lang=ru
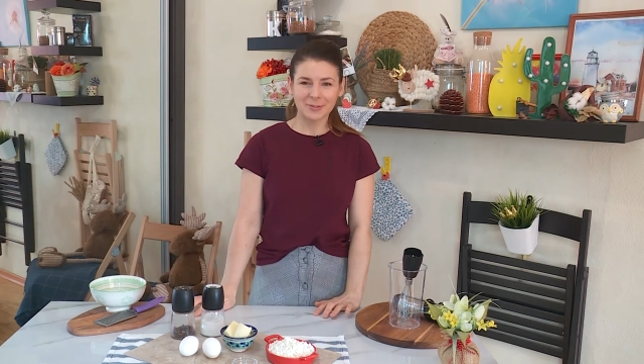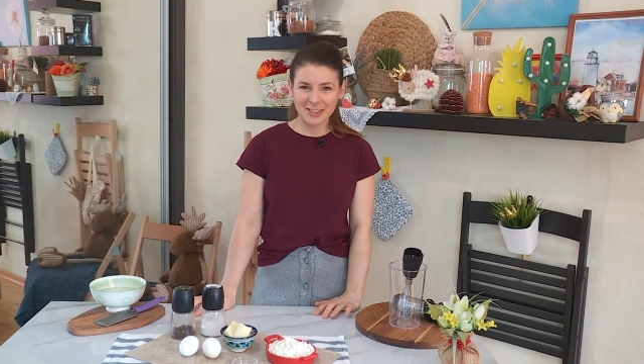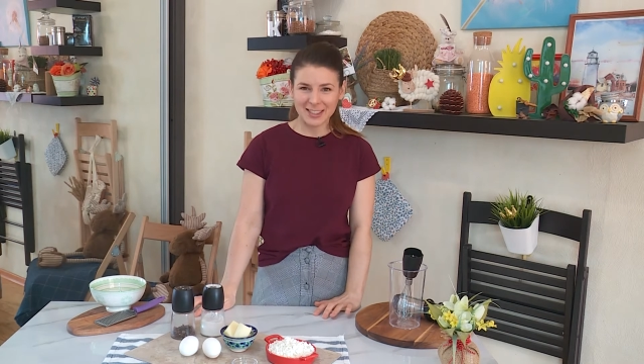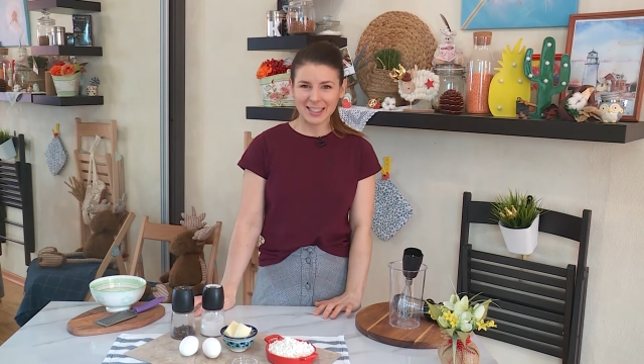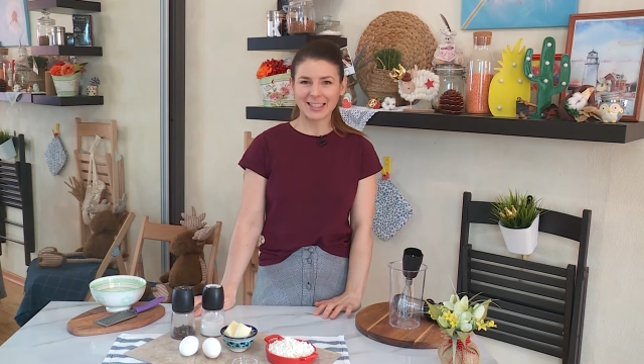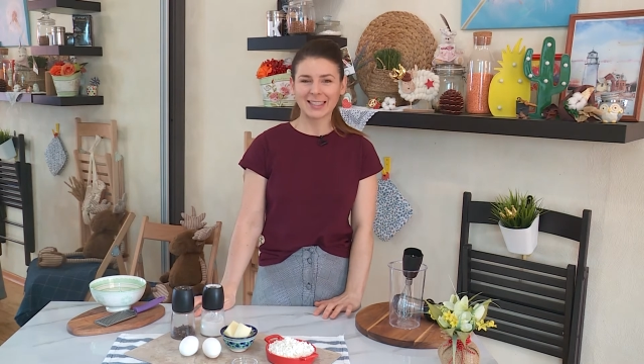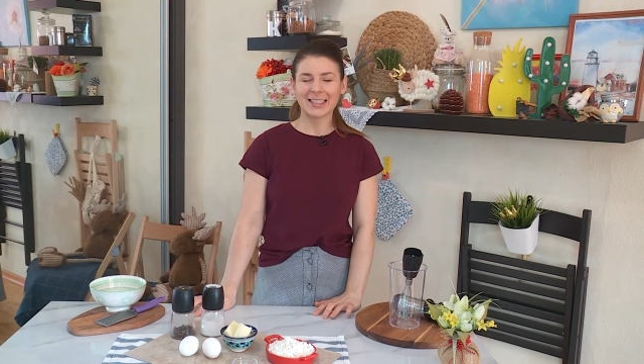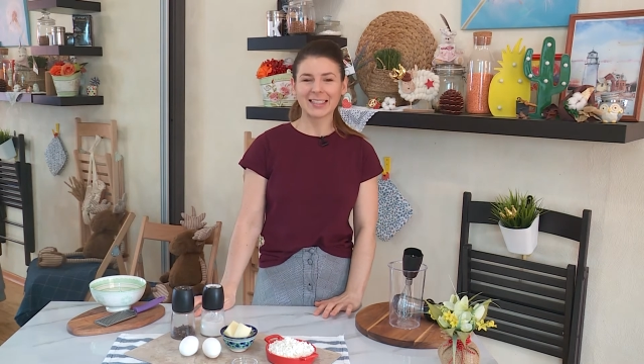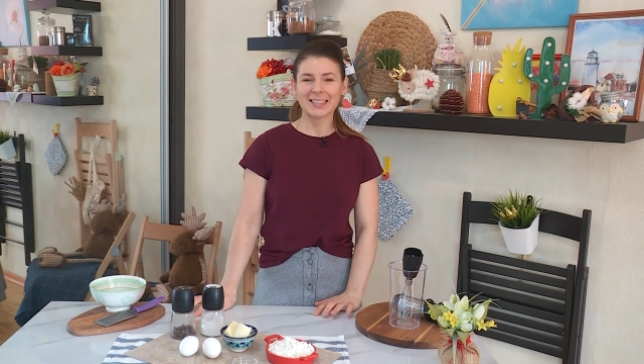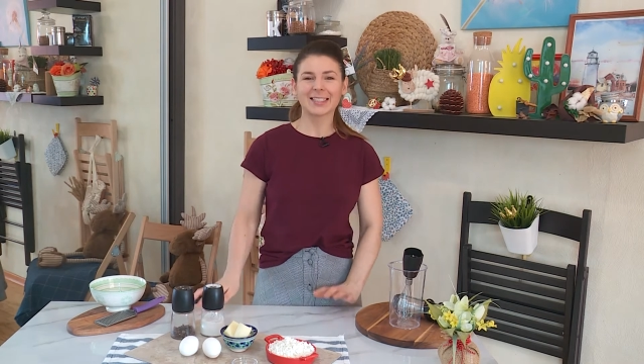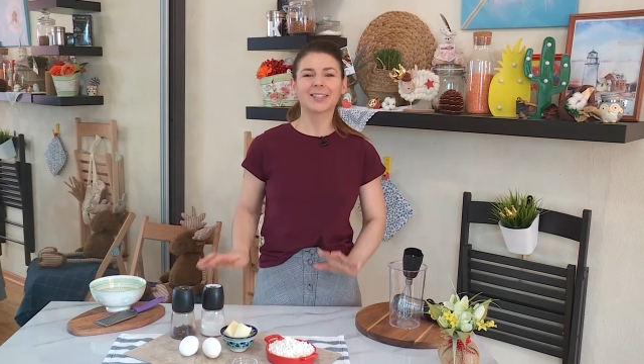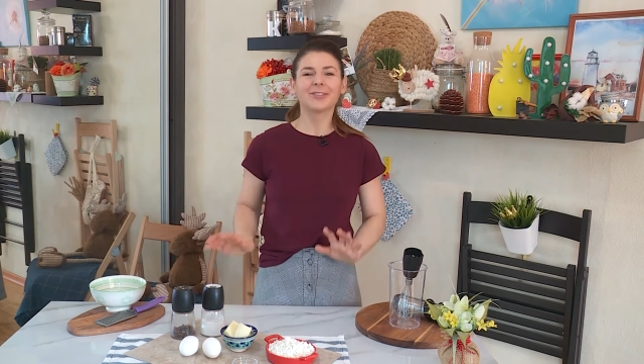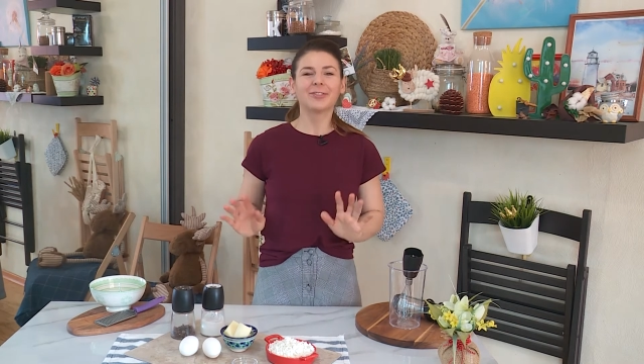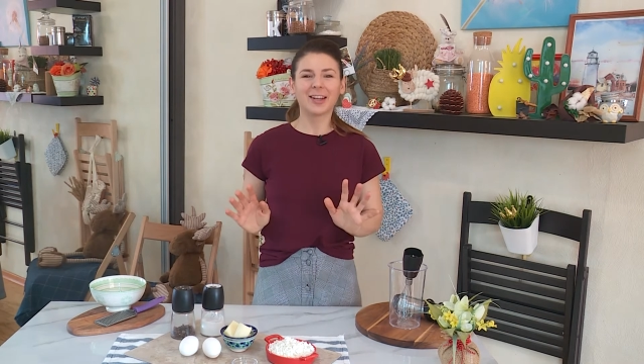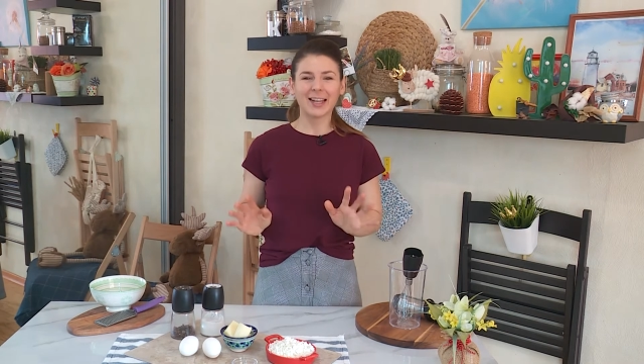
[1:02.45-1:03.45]
всех
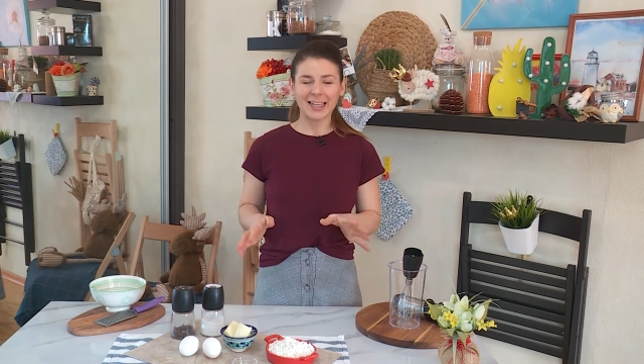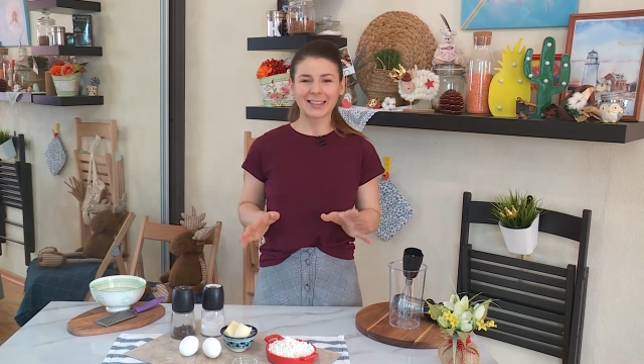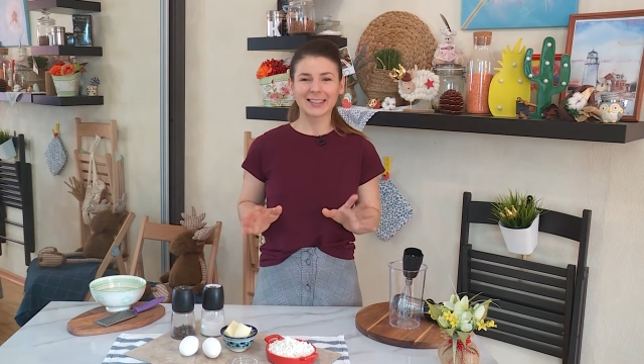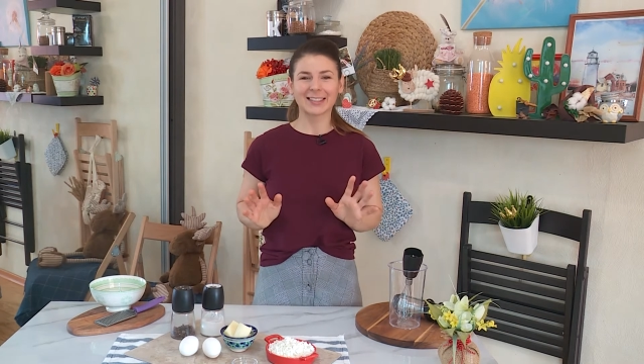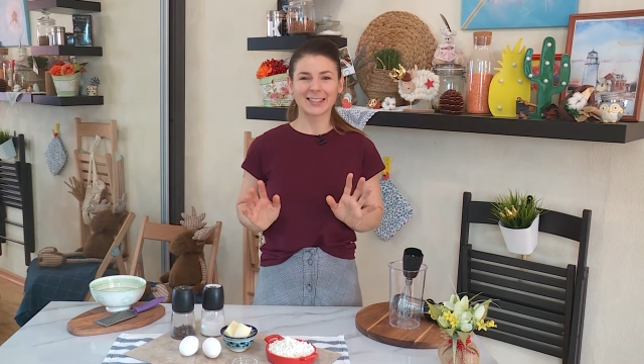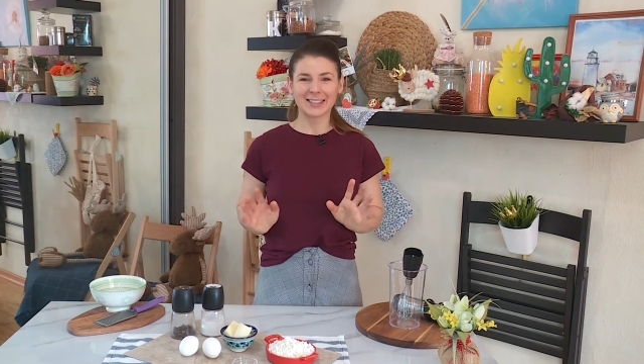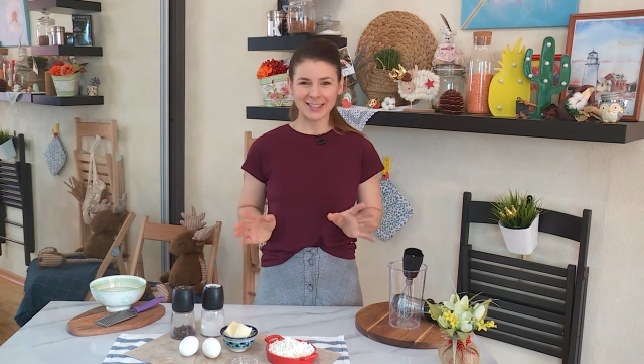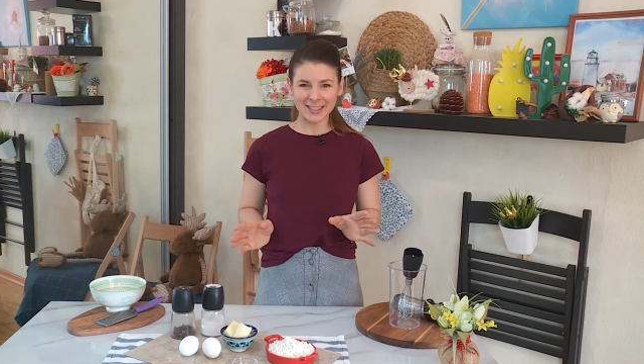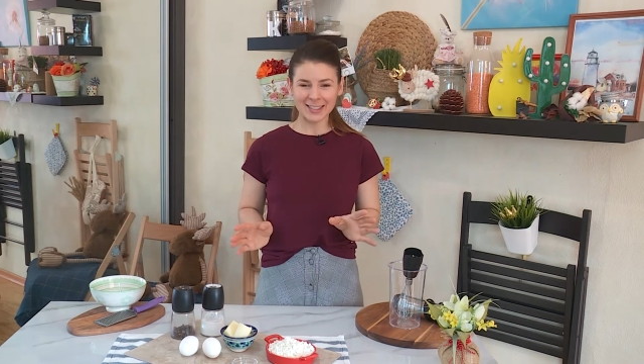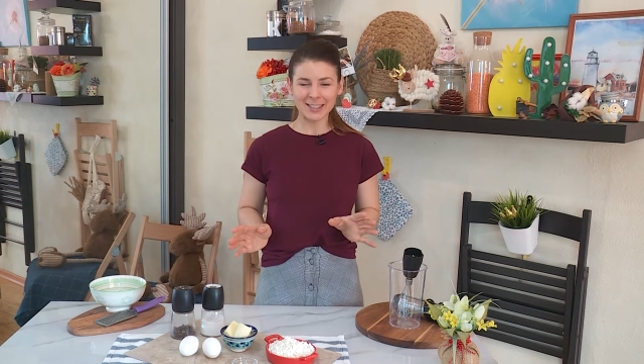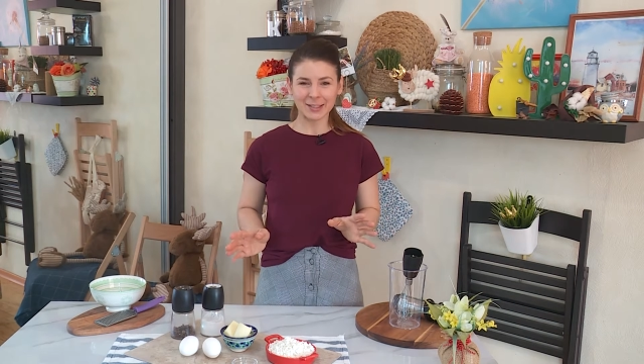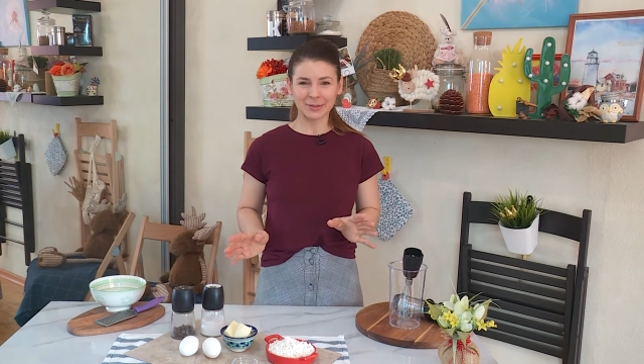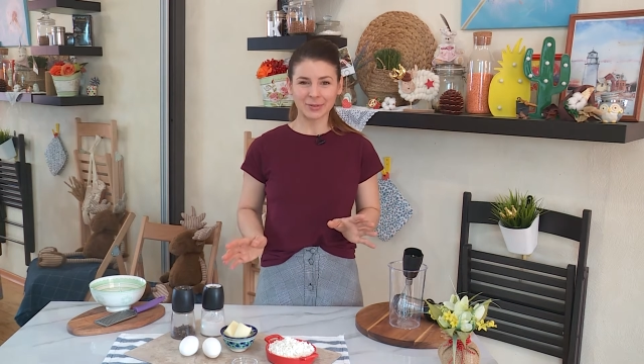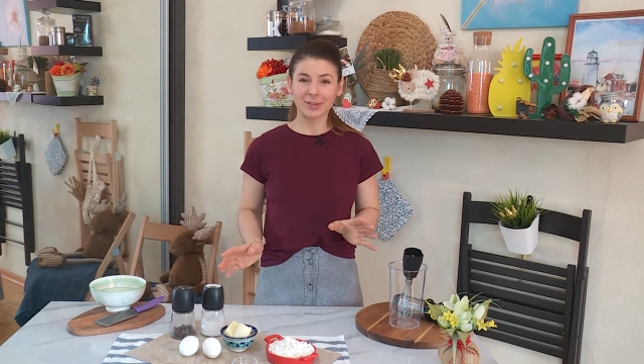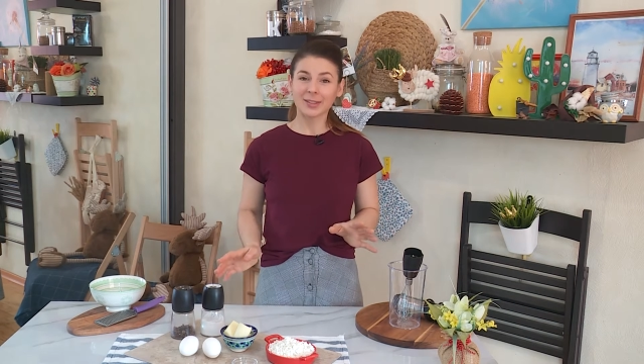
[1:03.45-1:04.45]
этих вредных
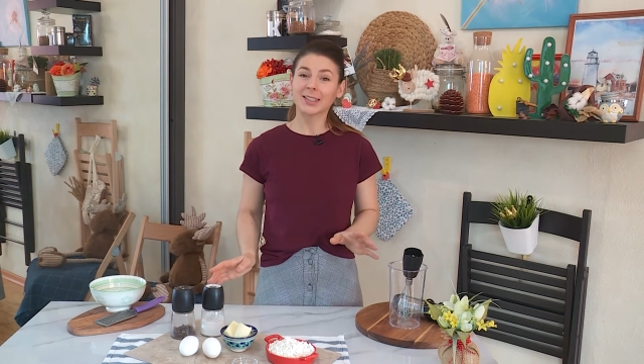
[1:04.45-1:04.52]
изысков,